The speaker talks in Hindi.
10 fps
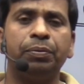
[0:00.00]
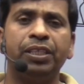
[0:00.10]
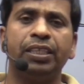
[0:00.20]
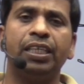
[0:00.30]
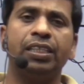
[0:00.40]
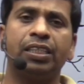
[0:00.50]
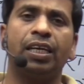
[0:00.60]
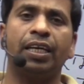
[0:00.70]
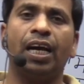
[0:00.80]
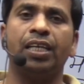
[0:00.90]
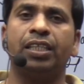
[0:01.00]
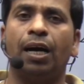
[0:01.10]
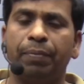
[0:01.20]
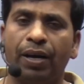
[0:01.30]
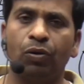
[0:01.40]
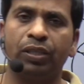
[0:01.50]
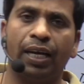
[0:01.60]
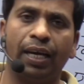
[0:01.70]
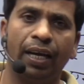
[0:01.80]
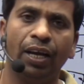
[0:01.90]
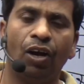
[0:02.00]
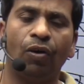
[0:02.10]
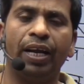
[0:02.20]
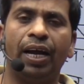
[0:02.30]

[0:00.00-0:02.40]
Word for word: सब चीज की इस तरह की स्थापना होता है